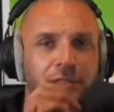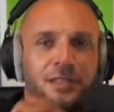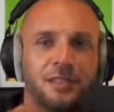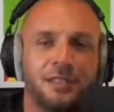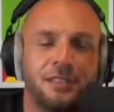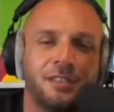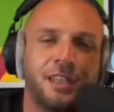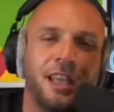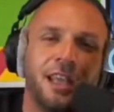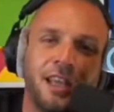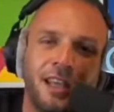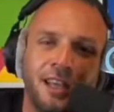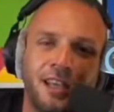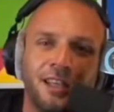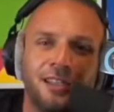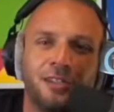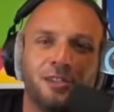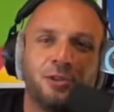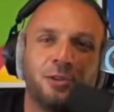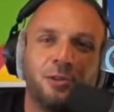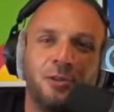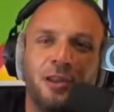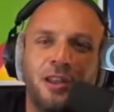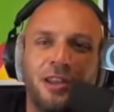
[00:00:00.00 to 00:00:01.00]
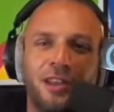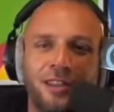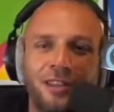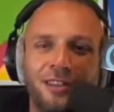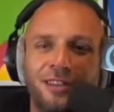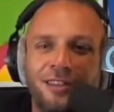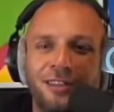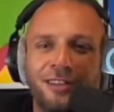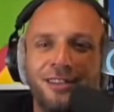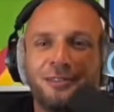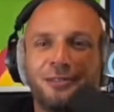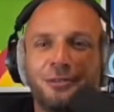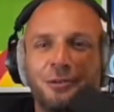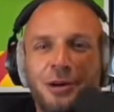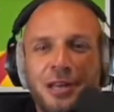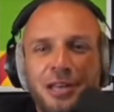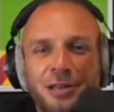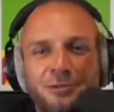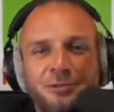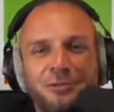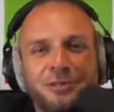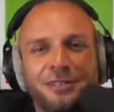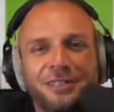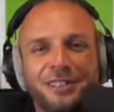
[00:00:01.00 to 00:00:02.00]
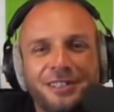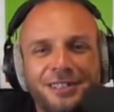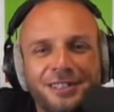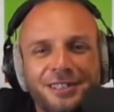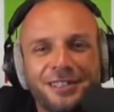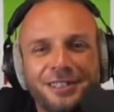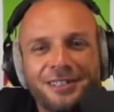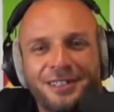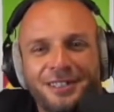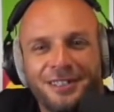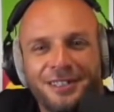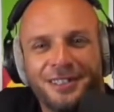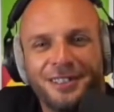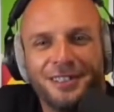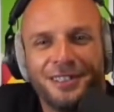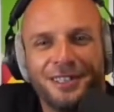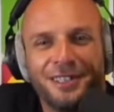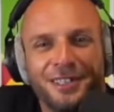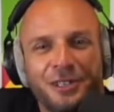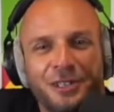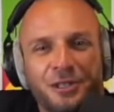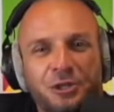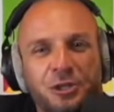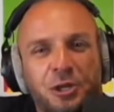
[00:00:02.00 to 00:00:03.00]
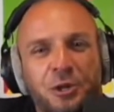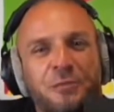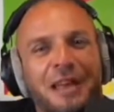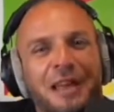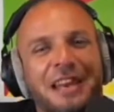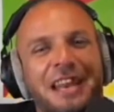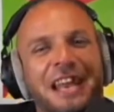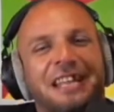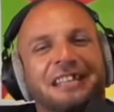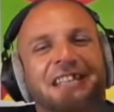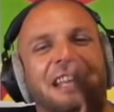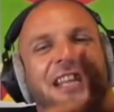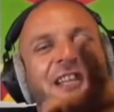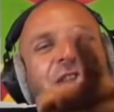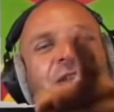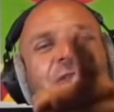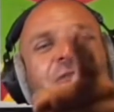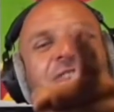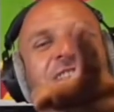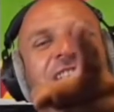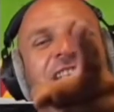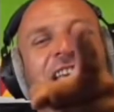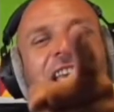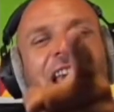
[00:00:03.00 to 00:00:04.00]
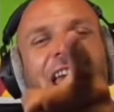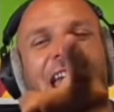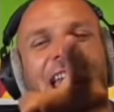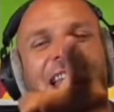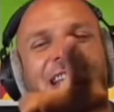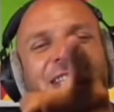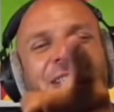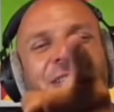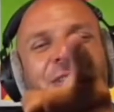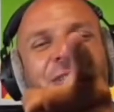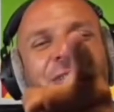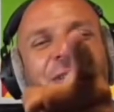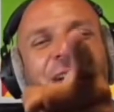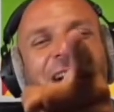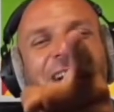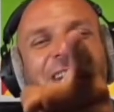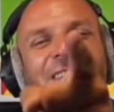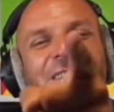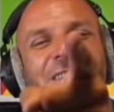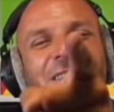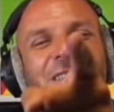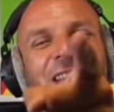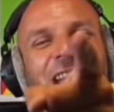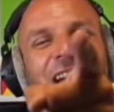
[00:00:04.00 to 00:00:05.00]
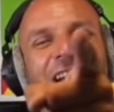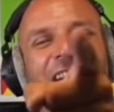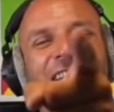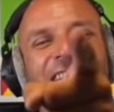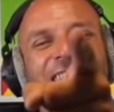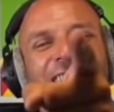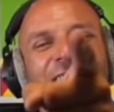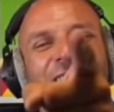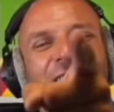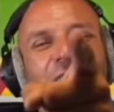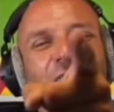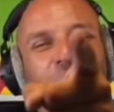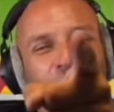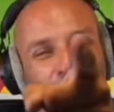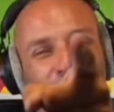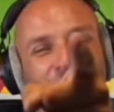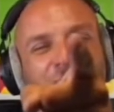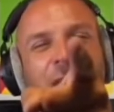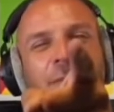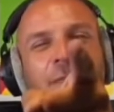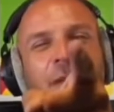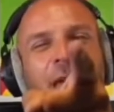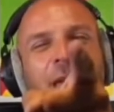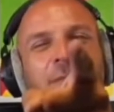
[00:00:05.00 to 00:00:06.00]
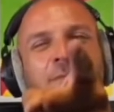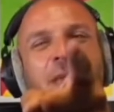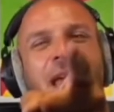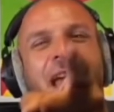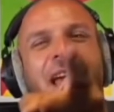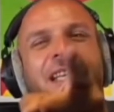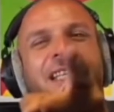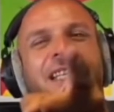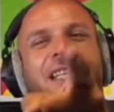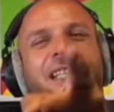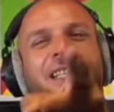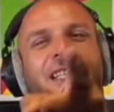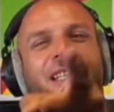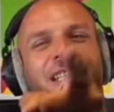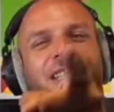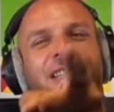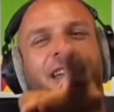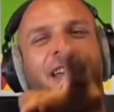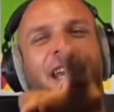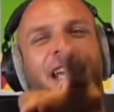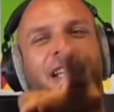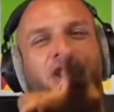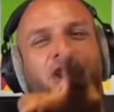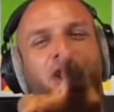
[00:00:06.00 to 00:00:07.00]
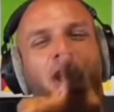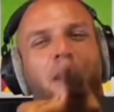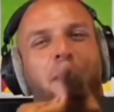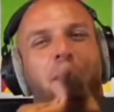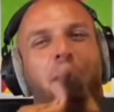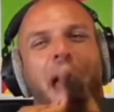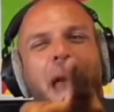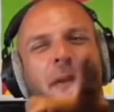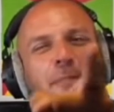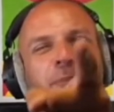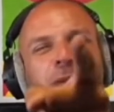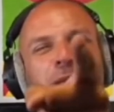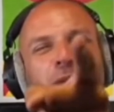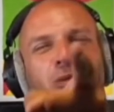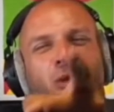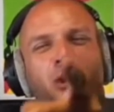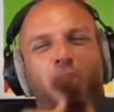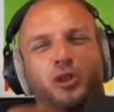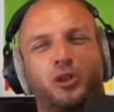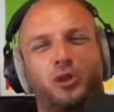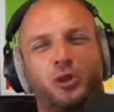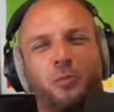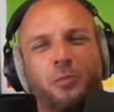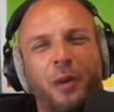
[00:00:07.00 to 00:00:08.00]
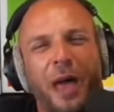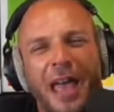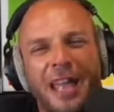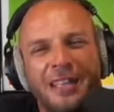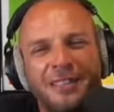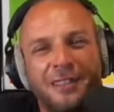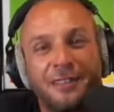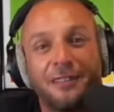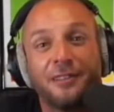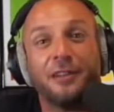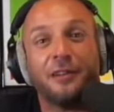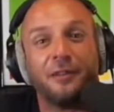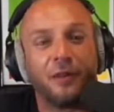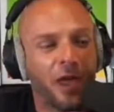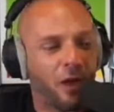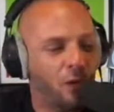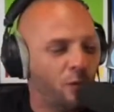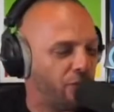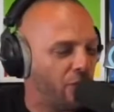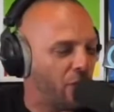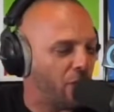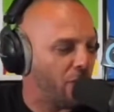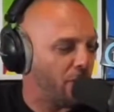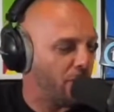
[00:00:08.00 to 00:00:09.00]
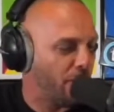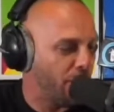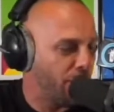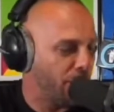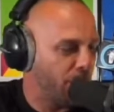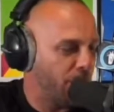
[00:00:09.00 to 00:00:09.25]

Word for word: C'est un, toi, waouh Tu m'as l'air d'être une tigresse, toi Hein Toi, t'aimerais bien qu'il dit dans la chambre, habite toi en soubrette Vrai ou faux